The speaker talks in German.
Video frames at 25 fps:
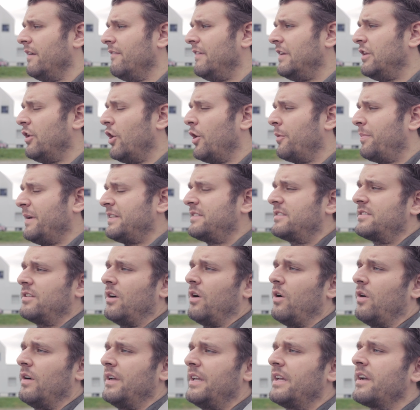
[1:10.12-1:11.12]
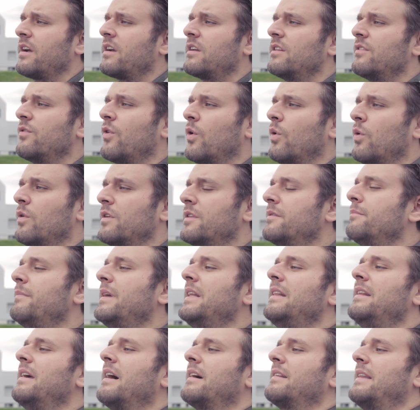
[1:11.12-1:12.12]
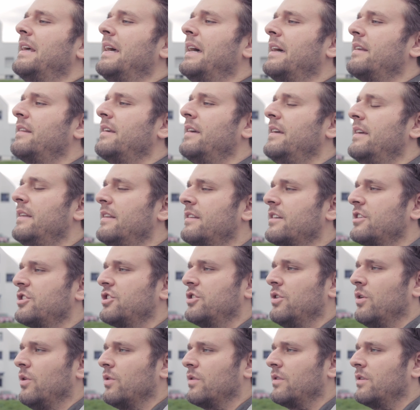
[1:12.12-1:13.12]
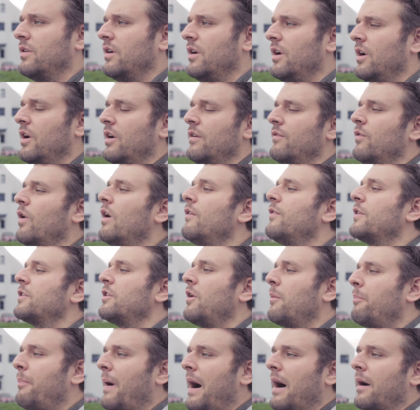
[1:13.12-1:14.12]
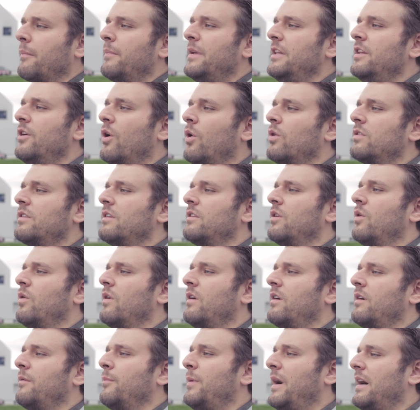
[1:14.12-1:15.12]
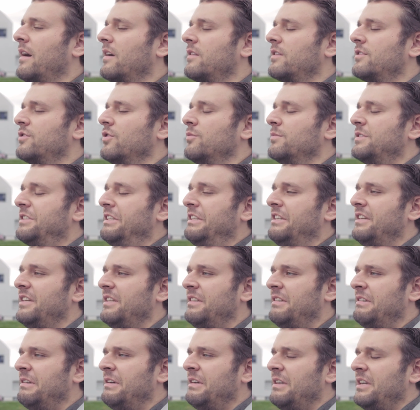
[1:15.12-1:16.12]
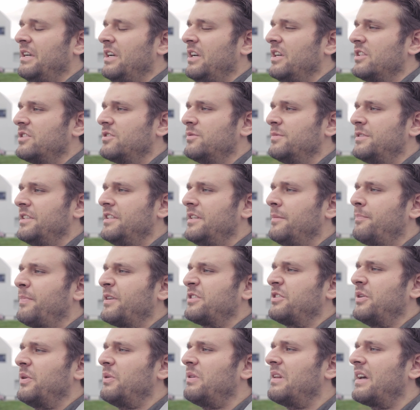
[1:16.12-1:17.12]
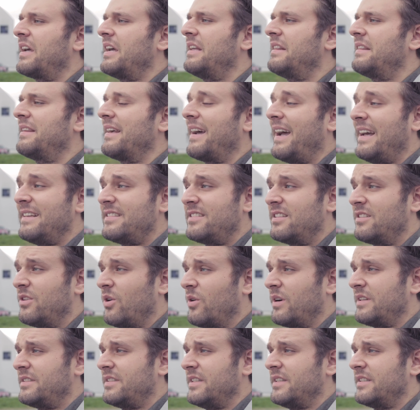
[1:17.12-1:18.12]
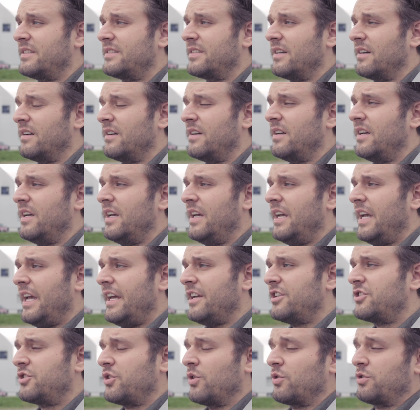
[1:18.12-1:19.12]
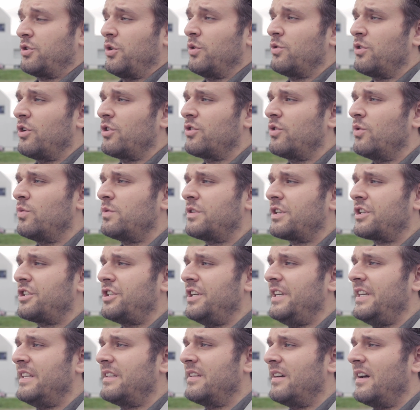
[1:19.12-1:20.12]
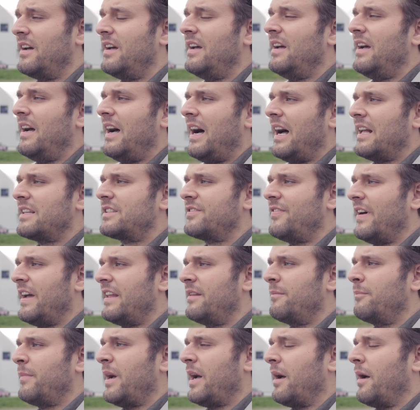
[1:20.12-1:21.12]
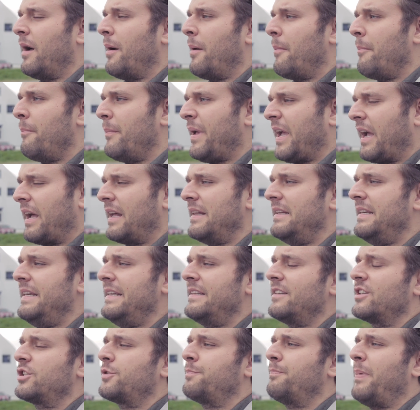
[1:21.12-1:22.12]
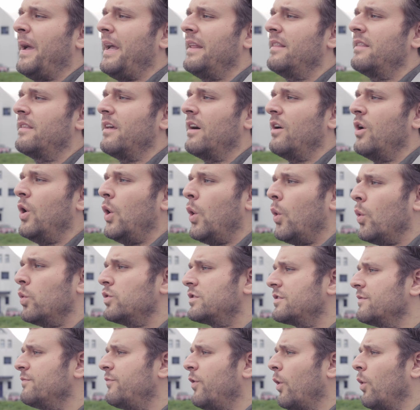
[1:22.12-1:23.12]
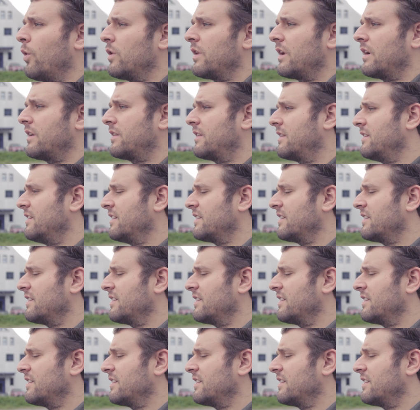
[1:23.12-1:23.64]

Weil ob jetzt da irgendwo ein Milliardär dahinter steht, der einfach noch ein paar Millionen locker macht, um seine, um seine persönlichen Interessen durchzusetzen, ist doch schon ein Unterschied, als wenn man mit kleinen Spenden aus dem Volk